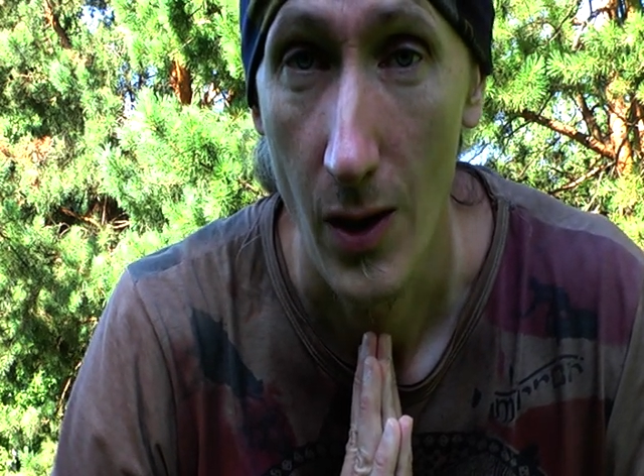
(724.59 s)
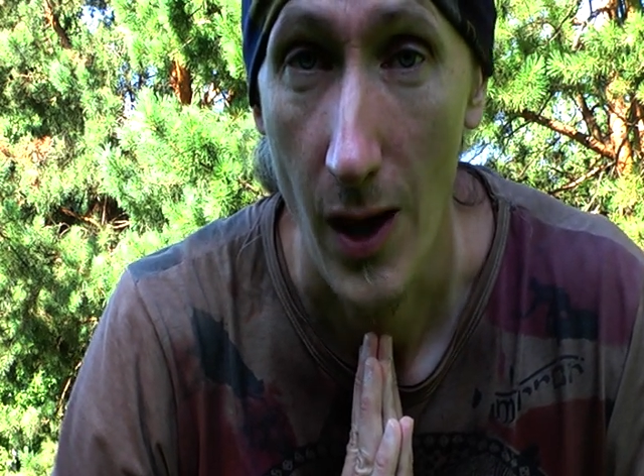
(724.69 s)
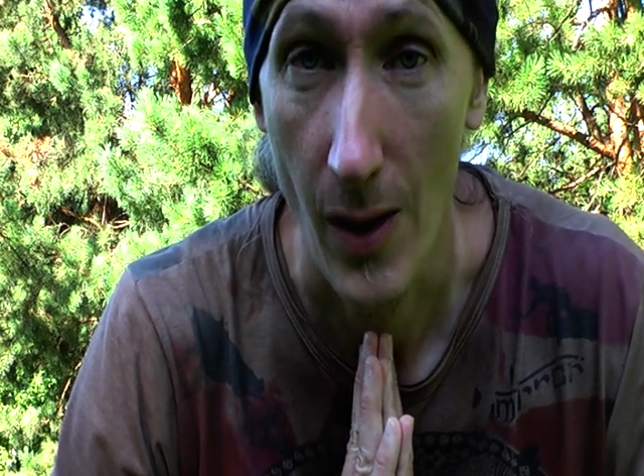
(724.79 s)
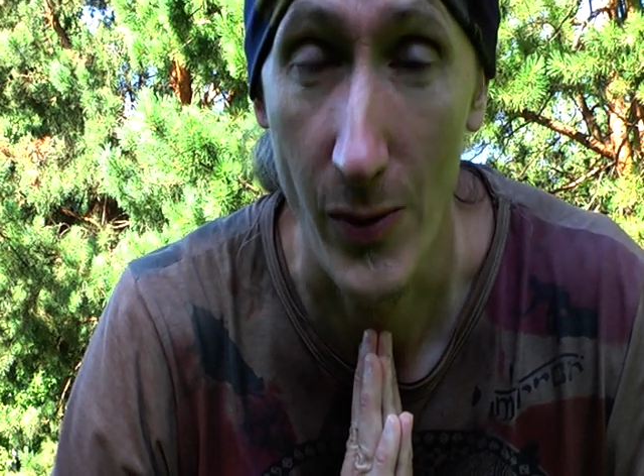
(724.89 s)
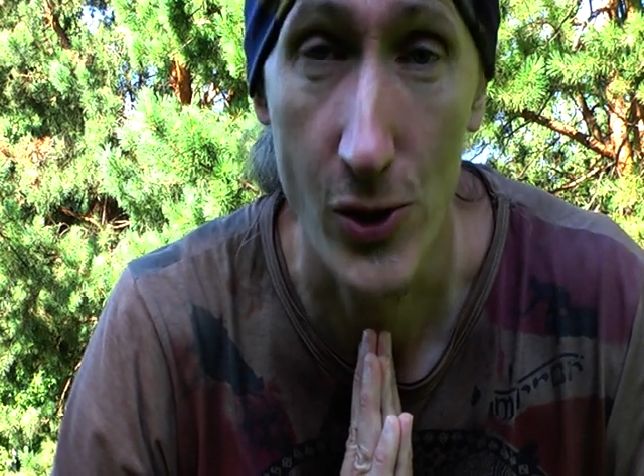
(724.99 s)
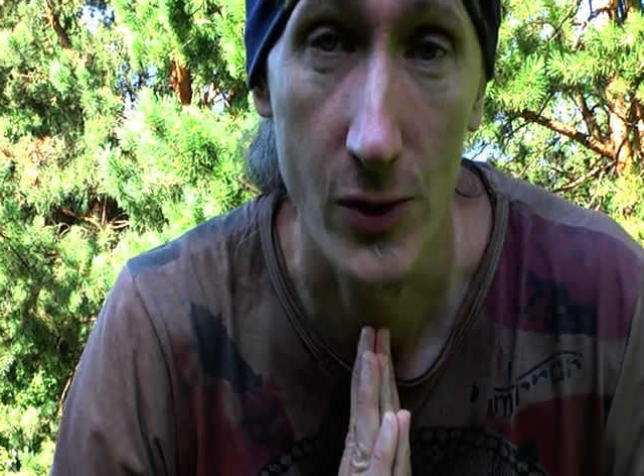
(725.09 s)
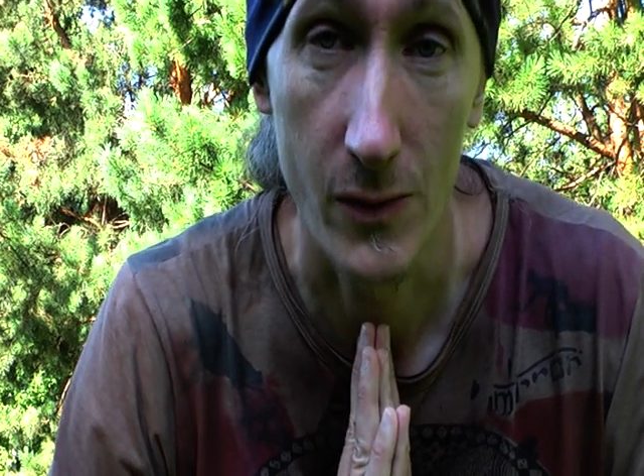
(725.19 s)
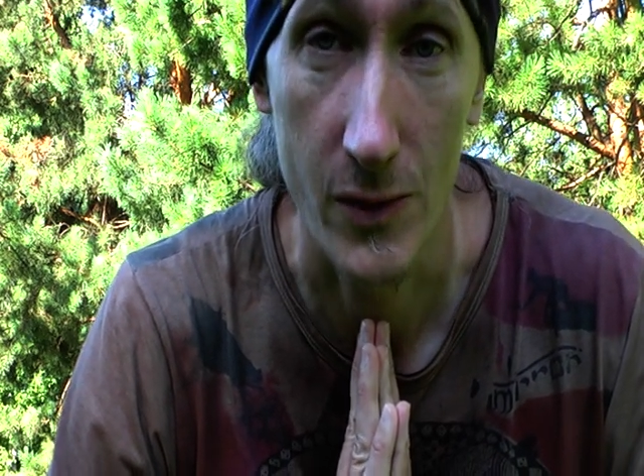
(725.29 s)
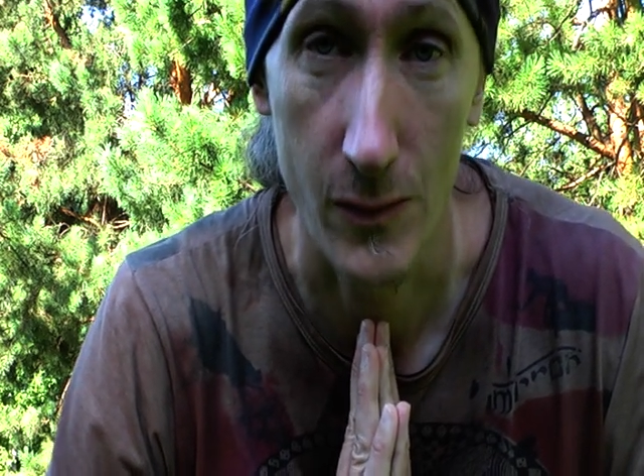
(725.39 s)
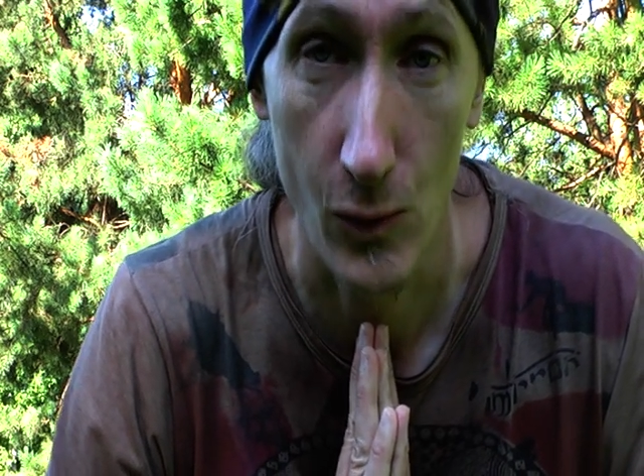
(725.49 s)

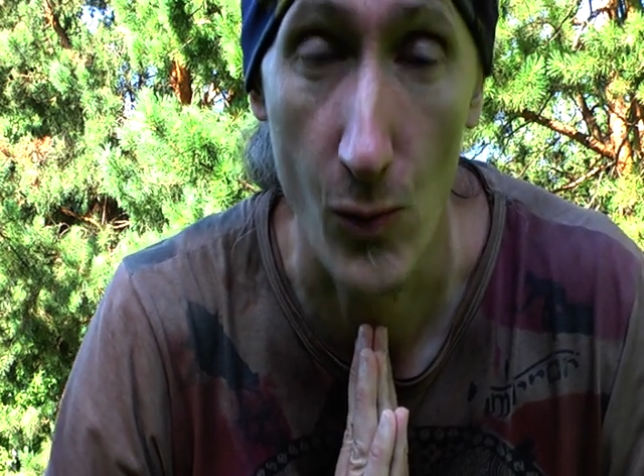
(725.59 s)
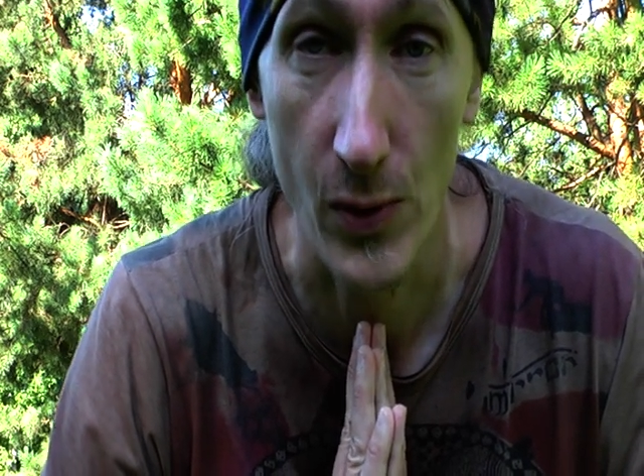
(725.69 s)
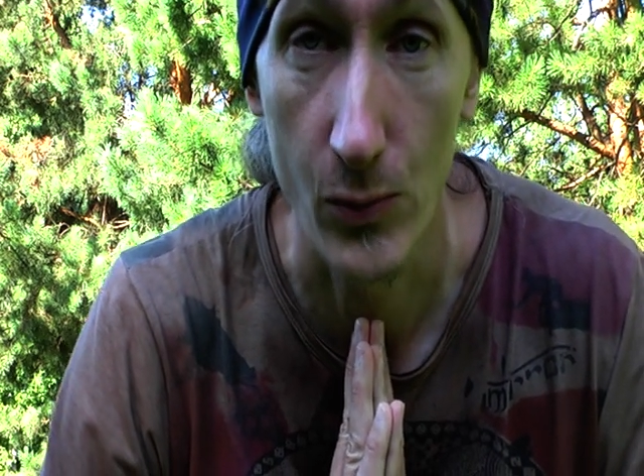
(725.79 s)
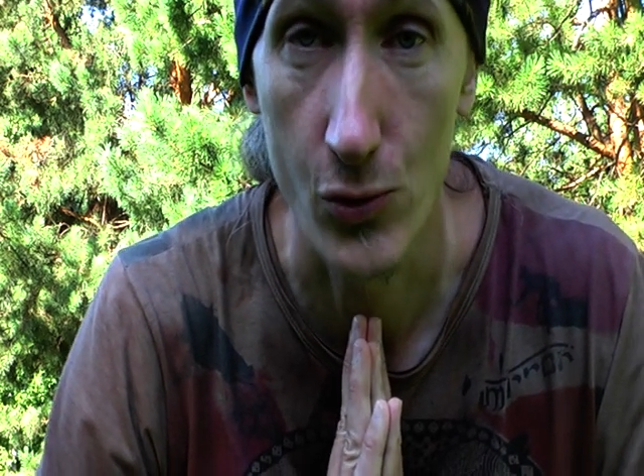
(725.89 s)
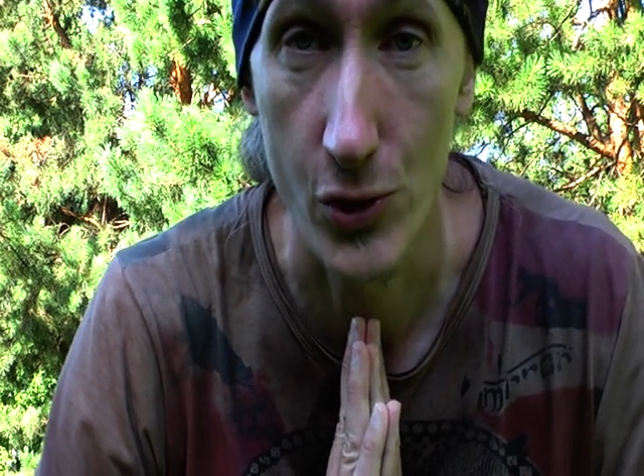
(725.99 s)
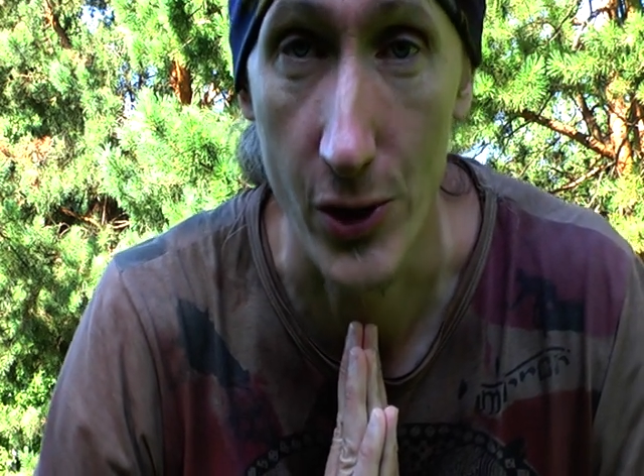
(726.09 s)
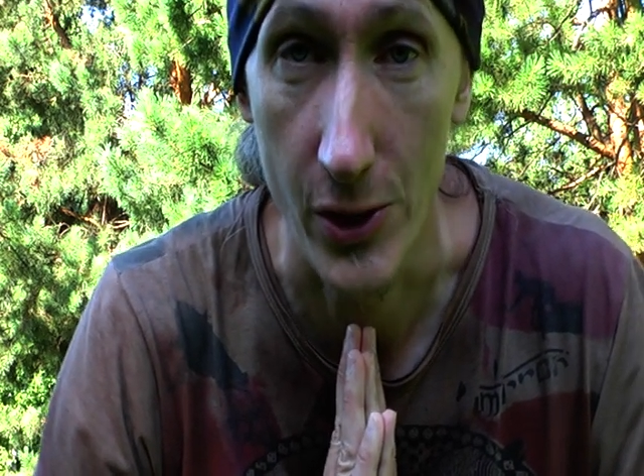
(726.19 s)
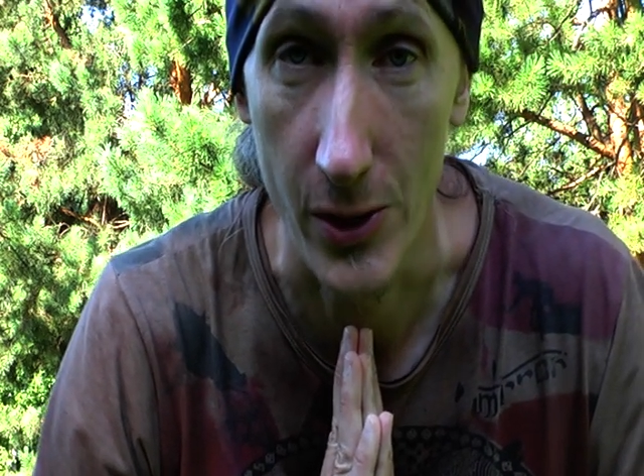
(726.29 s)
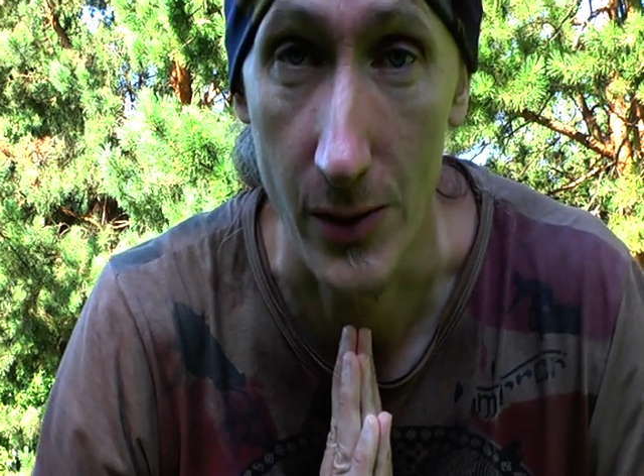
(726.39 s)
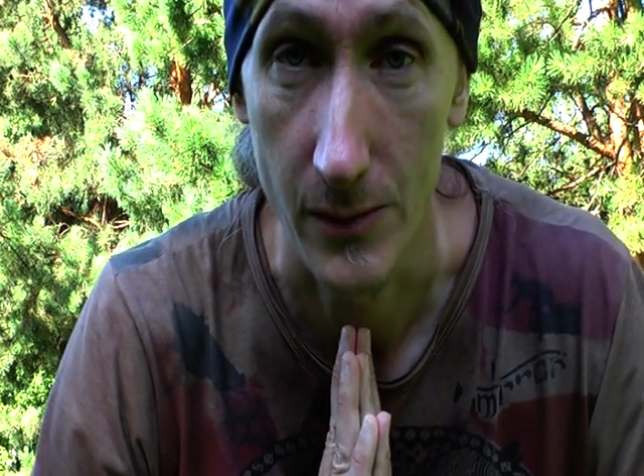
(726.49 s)
обычного своего
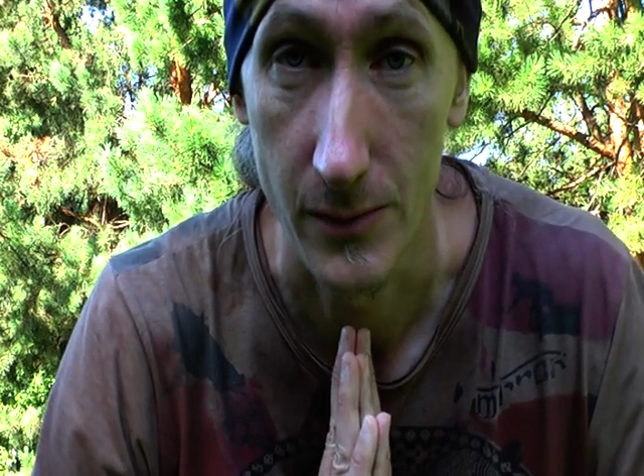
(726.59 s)
пробуждения.